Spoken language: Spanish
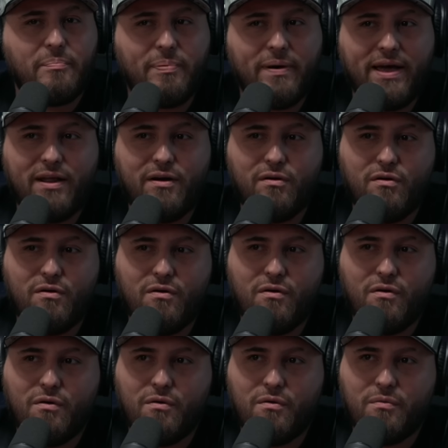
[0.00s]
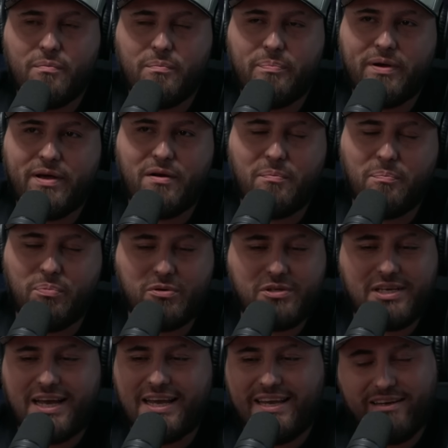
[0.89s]
Pero, pero
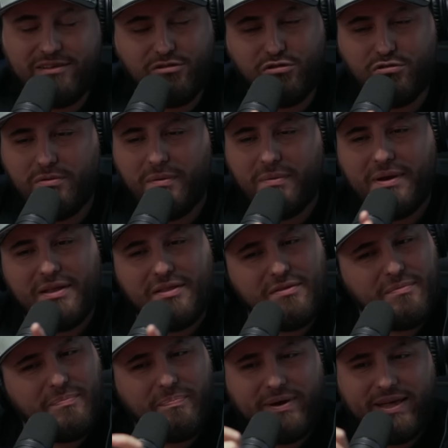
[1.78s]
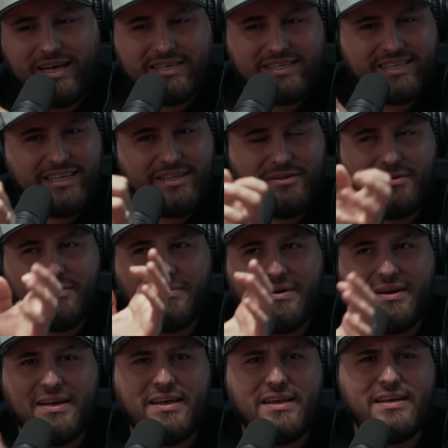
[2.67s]
pues ahí estuve viendo un pedacito,
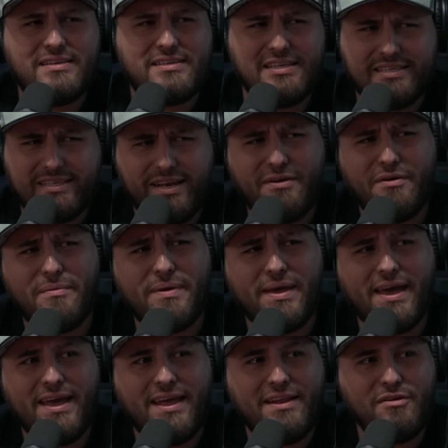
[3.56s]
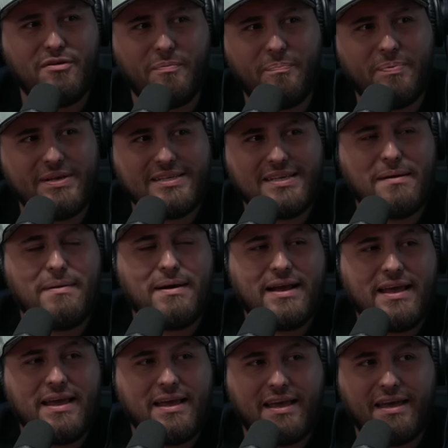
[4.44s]
güey, y sí salió bien. Yo
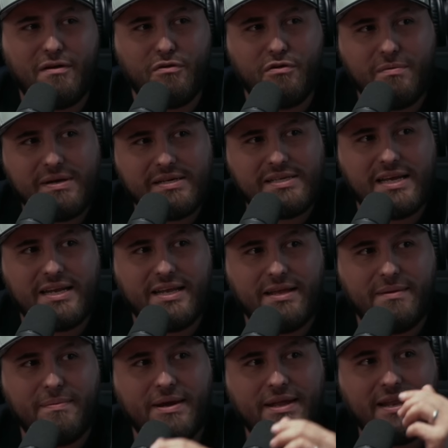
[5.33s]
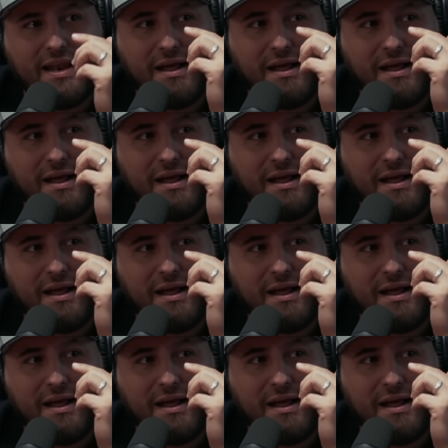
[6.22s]
pensaba que, no iba a salir bien